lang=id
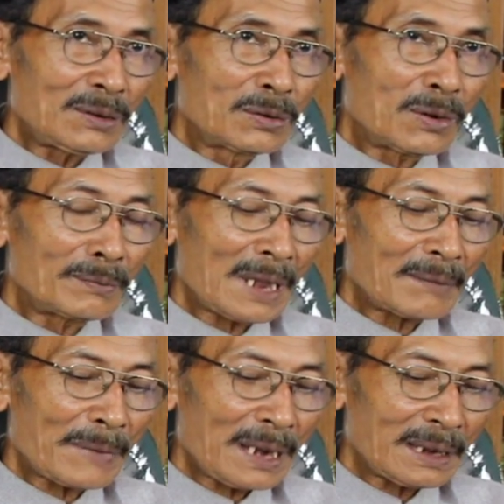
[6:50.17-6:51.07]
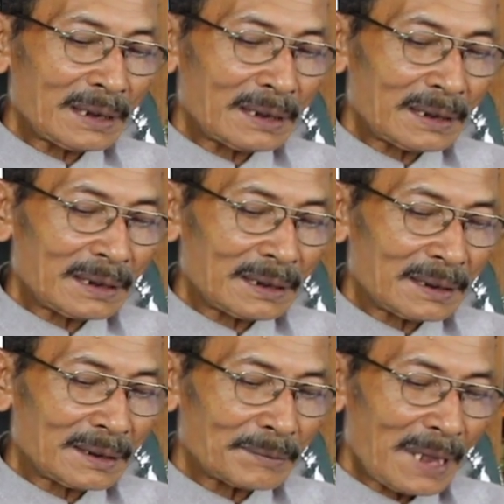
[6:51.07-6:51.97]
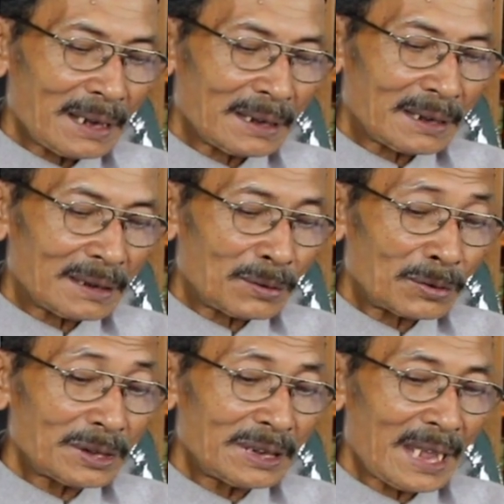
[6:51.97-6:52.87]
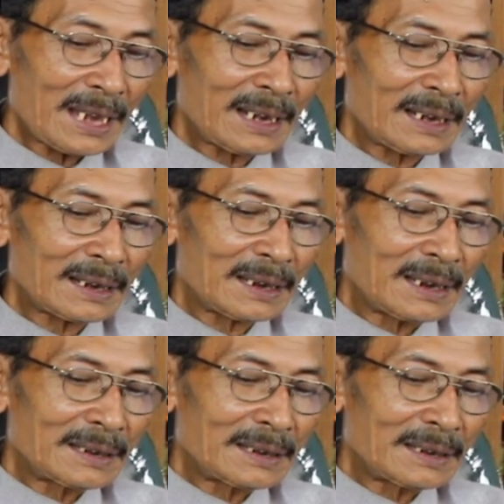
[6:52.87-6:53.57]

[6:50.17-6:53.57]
ini hukum yang paling paling krusial